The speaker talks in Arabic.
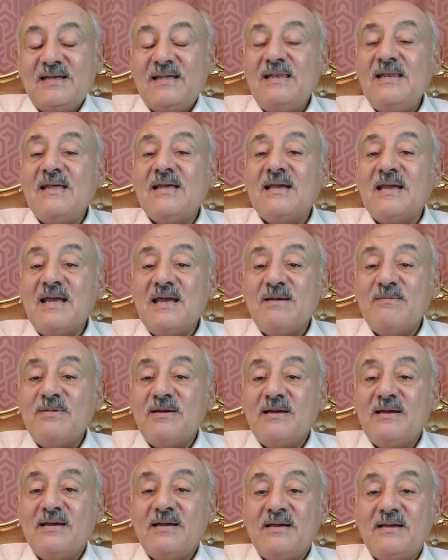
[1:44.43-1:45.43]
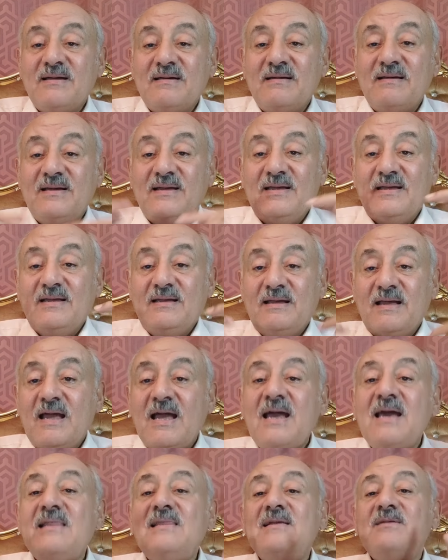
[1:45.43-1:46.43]
الاجابه
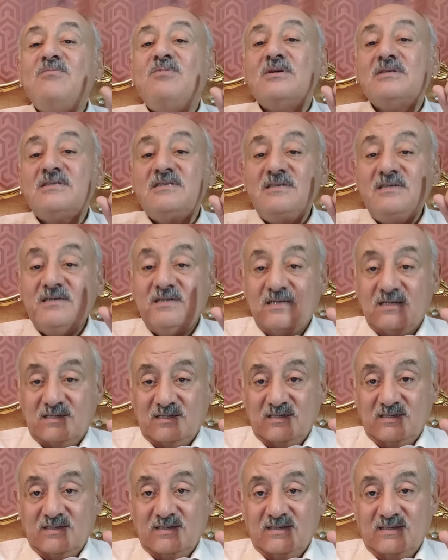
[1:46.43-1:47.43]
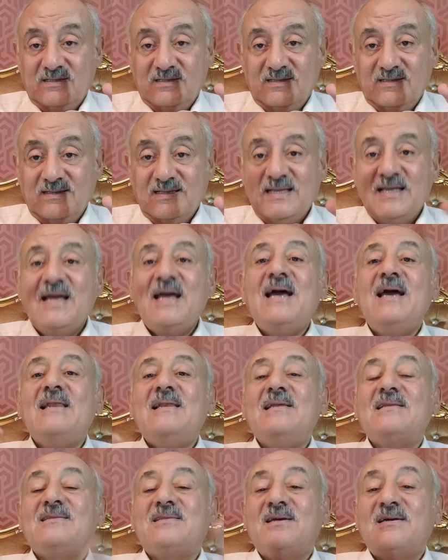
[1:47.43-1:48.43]
اهل البصيره
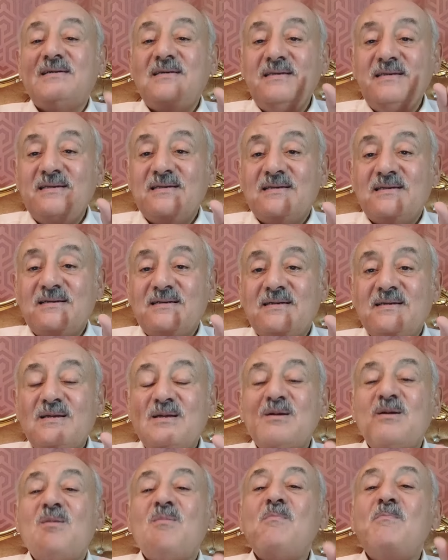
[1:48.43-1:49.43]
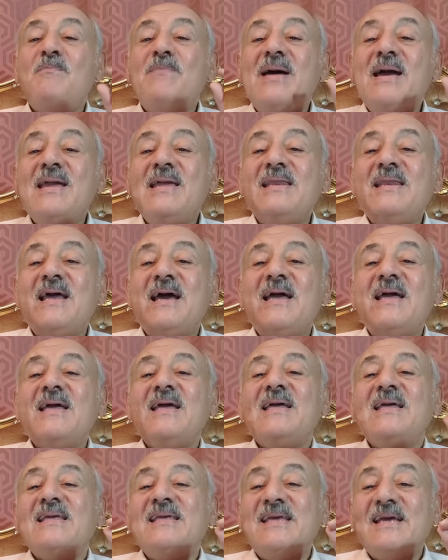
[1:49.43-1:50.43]
أهل الطريق بين
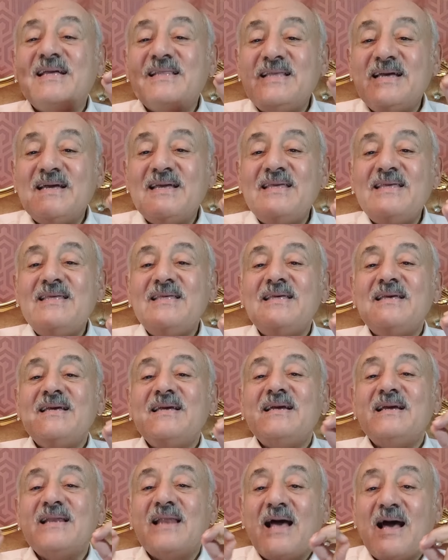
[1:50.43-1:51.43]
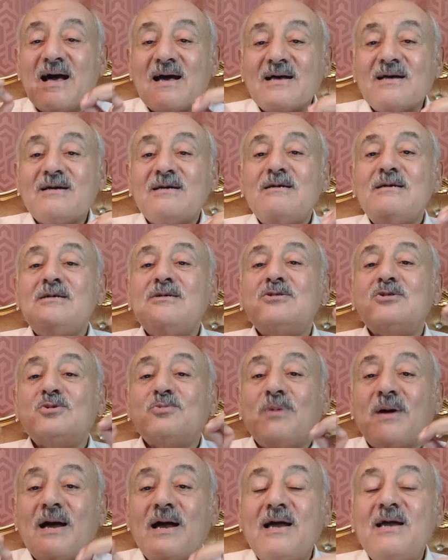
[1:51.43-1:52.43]
يدي الحق
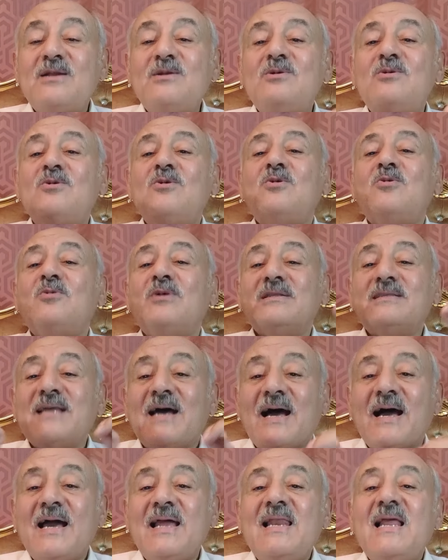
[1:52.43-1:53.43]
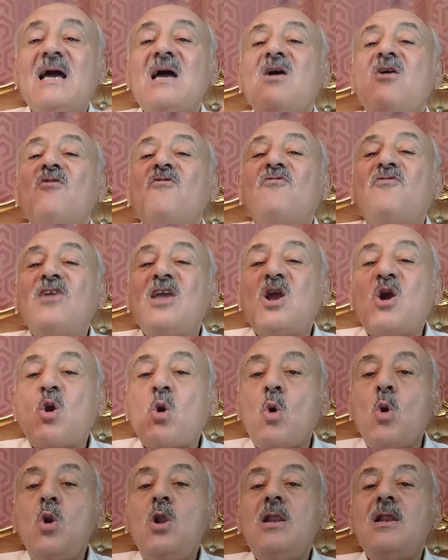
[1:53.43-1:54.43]
سبحانه وتعالى في
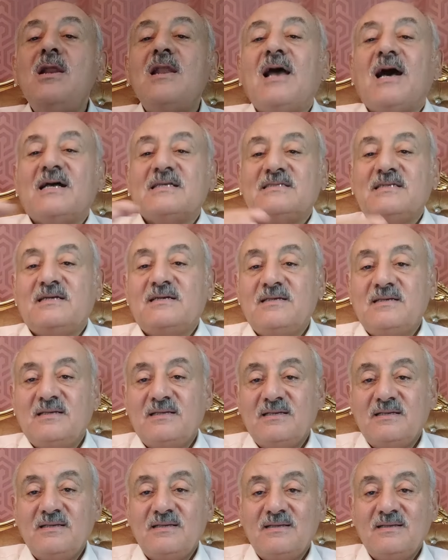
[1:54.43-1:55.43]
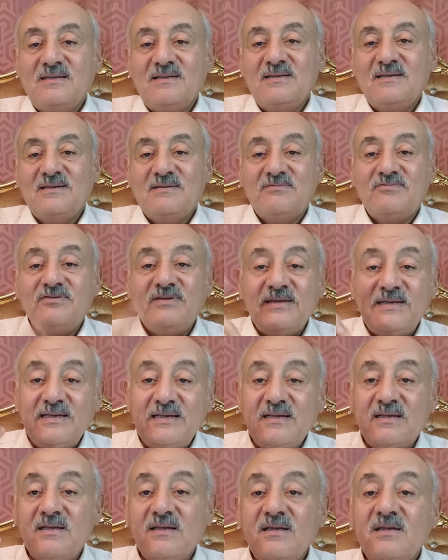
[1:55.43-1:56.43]
كل لحظة في
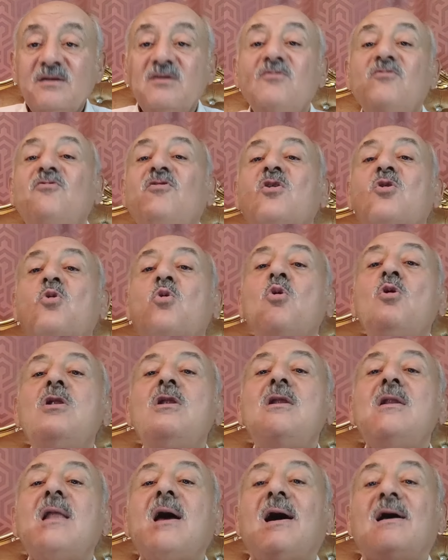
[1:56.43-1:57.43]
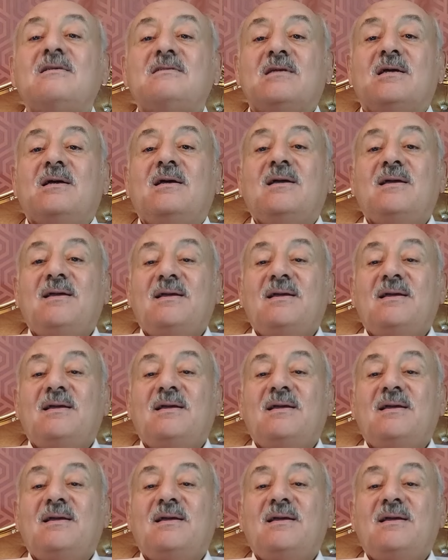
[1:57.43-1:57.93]
إيه؟ في كل لحظة